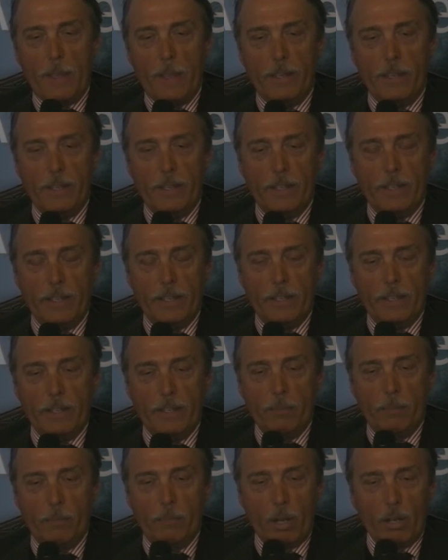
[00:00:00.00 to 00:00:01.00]

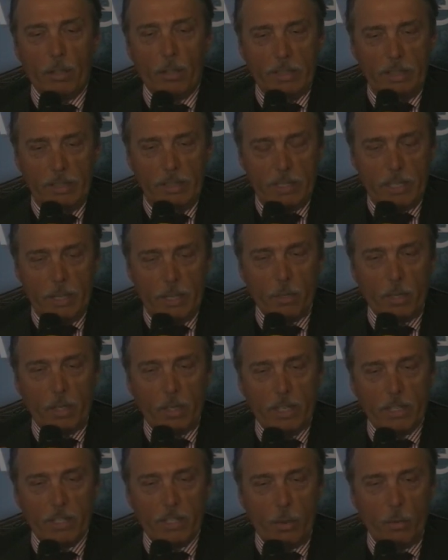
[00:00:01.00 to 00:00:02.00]
eh, però diciamo
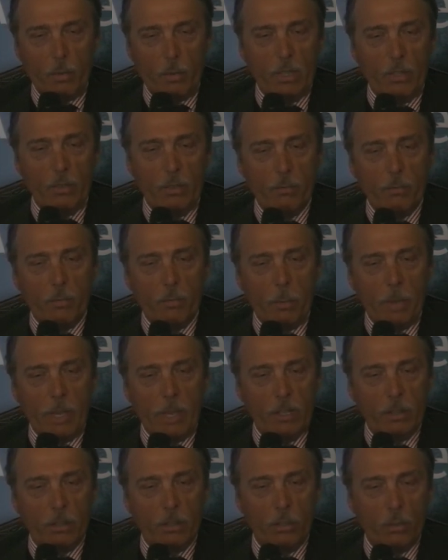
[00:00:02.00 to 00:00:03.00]
che c'è quindi un
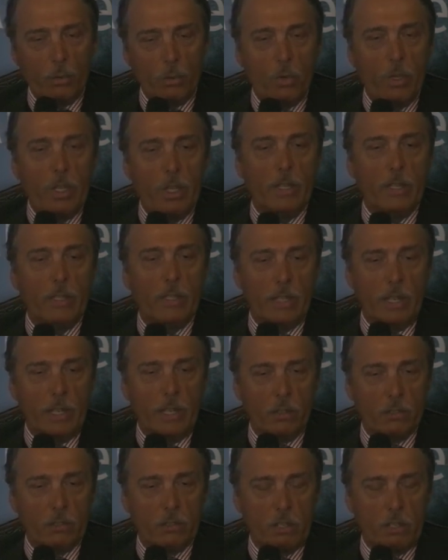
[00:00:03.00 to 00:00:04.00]
momento in cui le
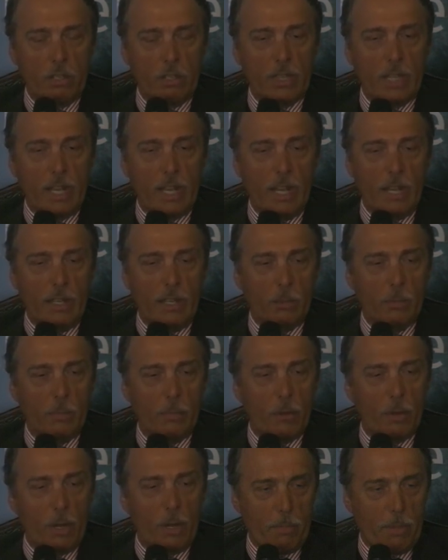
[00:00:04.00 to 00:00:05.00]
nostre città le
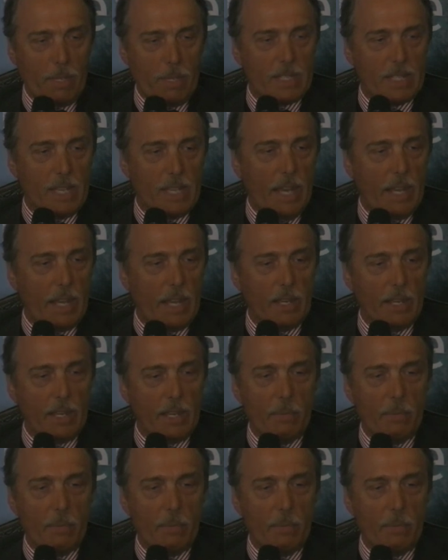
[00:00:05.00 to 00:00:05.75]
dobbiamo ripensare,